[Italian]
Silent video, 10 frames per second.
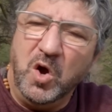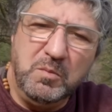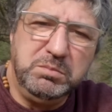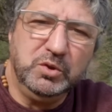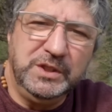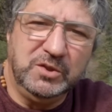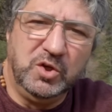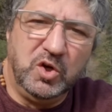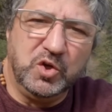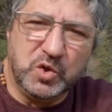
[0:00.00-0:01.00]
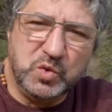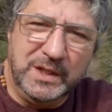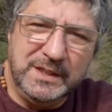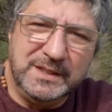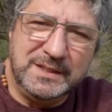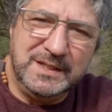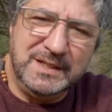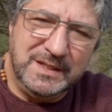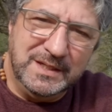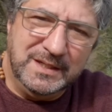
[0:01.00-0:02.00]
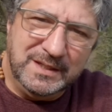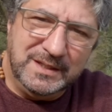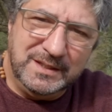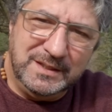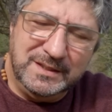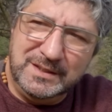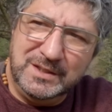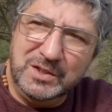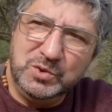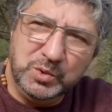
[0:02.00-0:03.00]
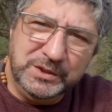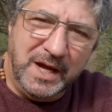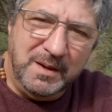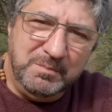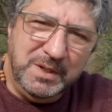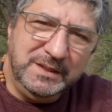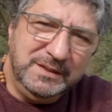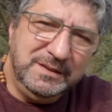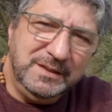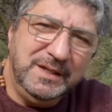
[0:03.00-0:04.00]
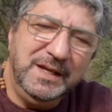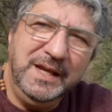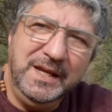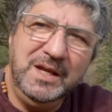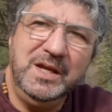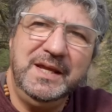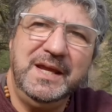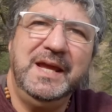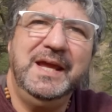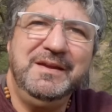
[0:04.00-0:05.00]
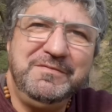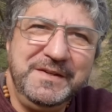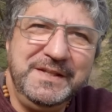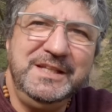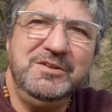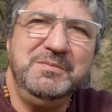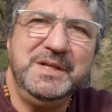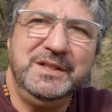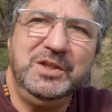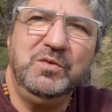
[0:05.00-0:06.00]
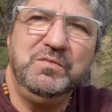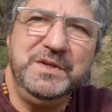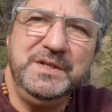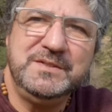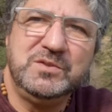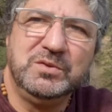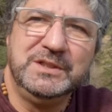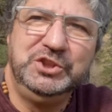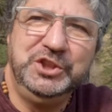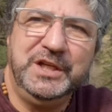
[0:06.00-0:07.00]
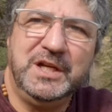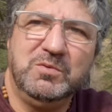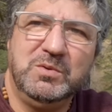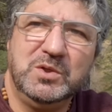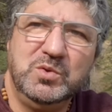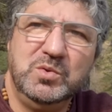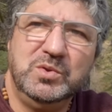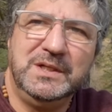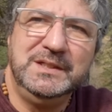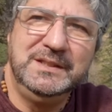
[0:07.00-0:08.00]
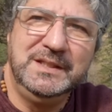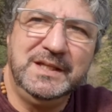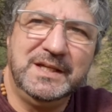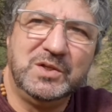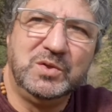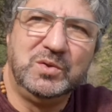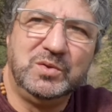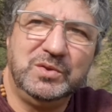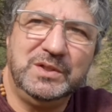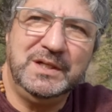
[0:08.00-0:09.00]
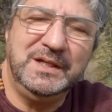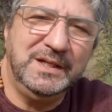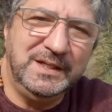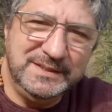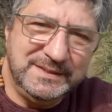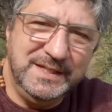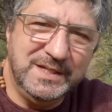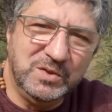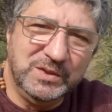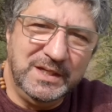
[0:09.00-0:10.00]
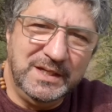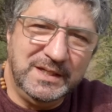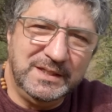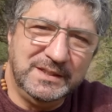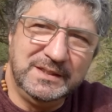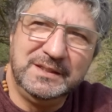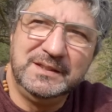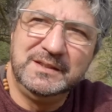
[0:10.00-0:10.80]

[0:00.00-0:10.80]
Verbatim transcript: ho buttato l'occhio sul tablet e effettivamente ho visto che c'era qualcuno all'interno all'esterno del,